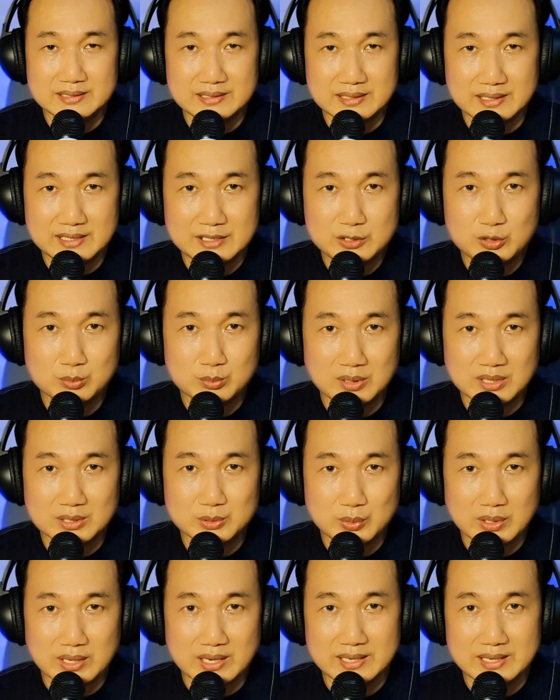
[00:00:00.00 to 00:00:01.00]
Jadi sumber
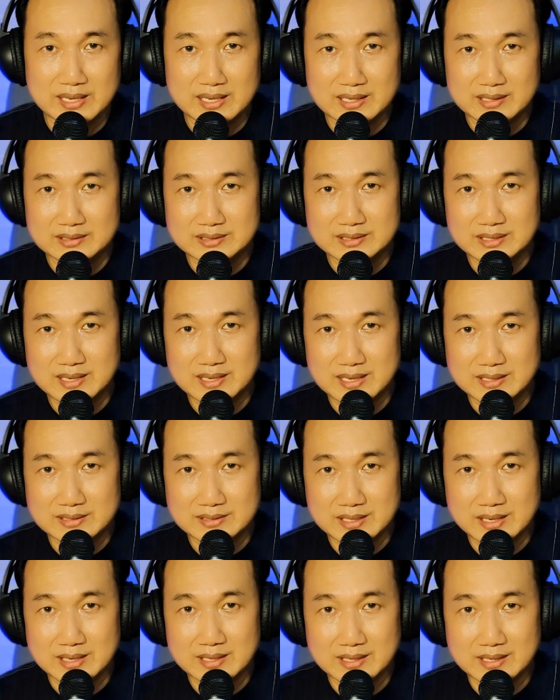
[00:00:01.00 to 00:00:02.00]
suara yang sedang
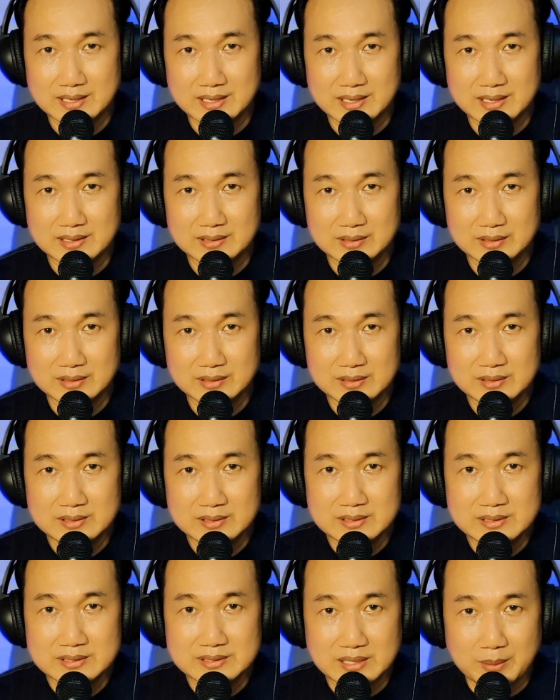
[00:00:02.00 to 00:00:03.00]
saya
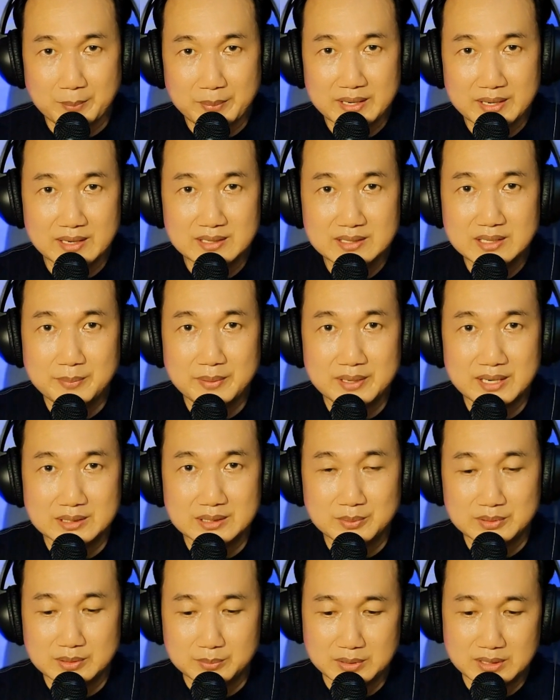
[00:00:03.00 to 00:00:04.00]
sampaikan kepada
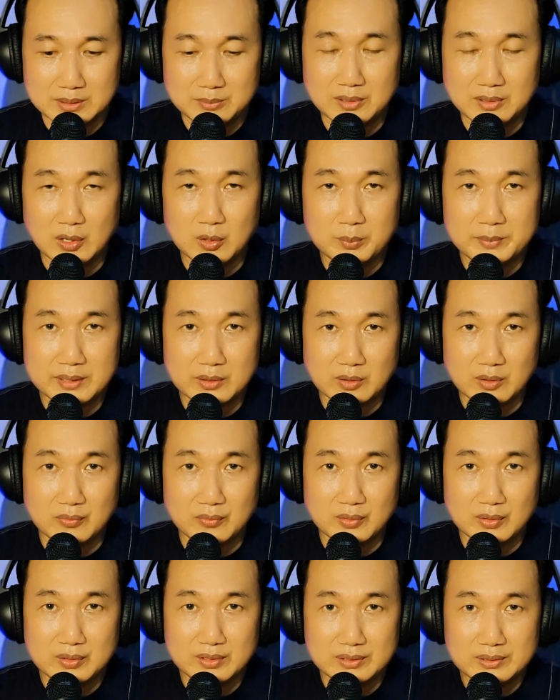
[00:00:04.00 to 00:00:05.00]
teman-teman melalui
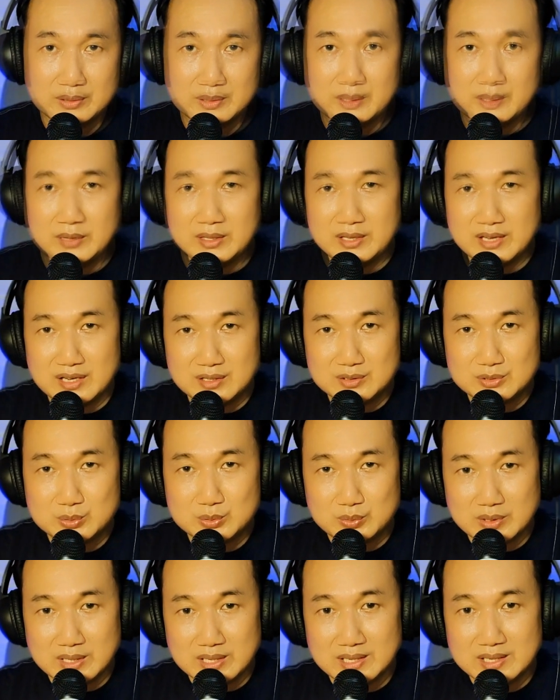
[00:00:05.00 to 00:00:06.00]
mikrofon yang
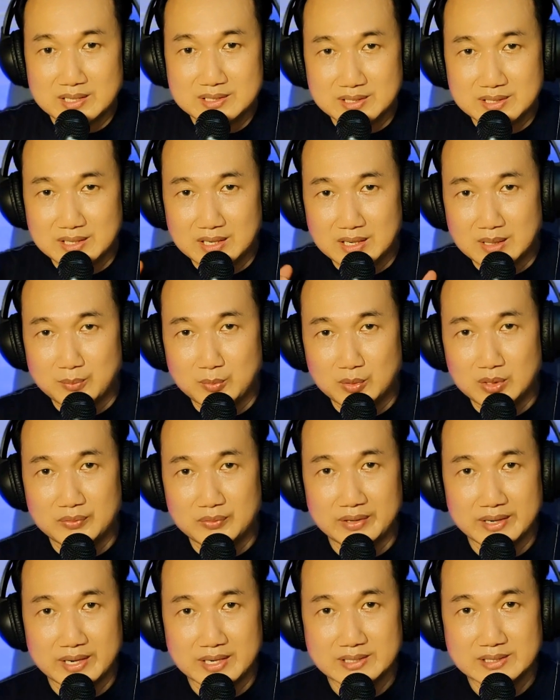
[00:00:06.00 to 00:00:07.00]
sudah saya
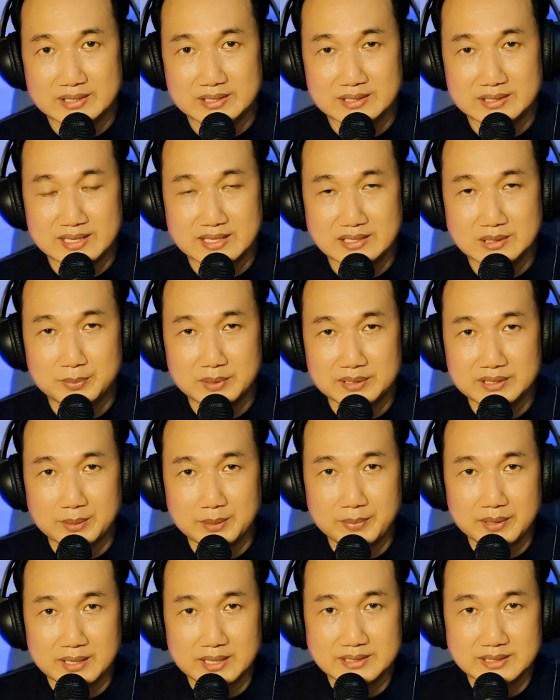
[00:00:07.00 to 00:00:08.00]
modifikasi. Nah,
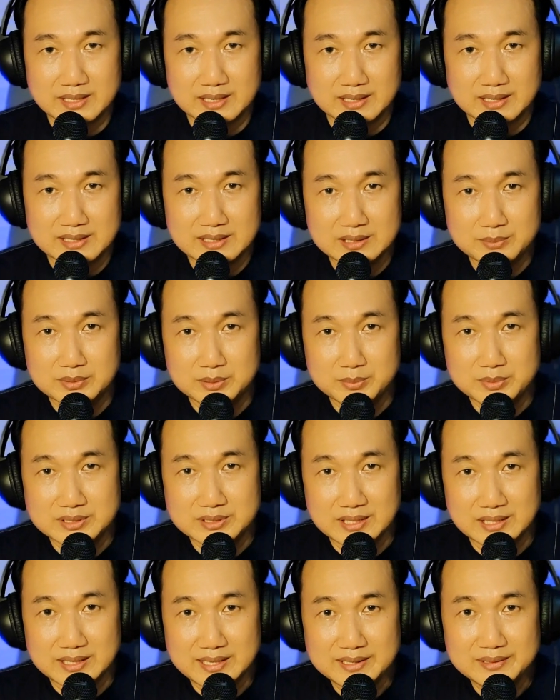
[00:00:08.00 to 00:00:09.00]
seperti apakah caranya teman-teman
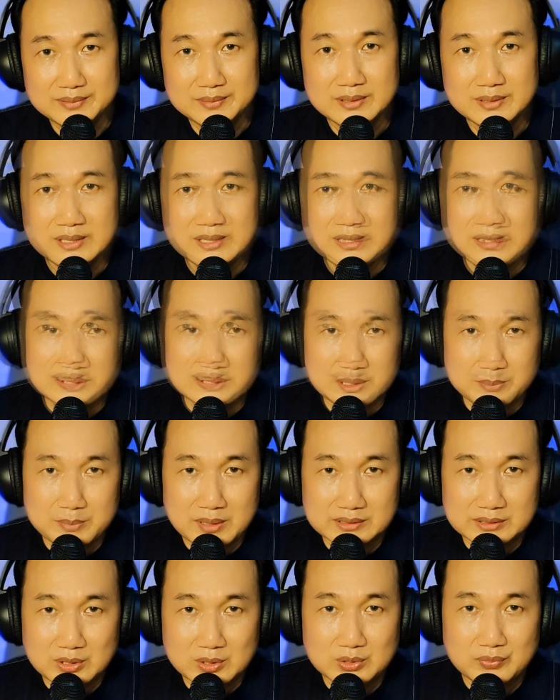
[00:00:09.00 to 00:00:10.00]
sekalian?
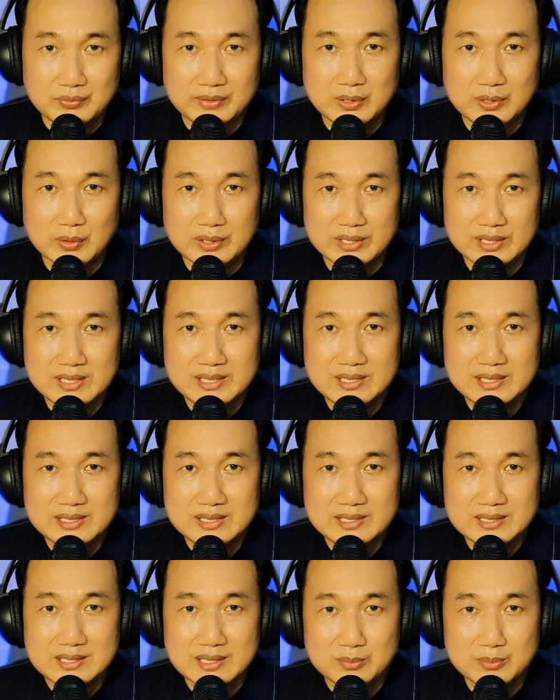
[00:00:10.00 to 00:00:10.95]
Simak terus video ini,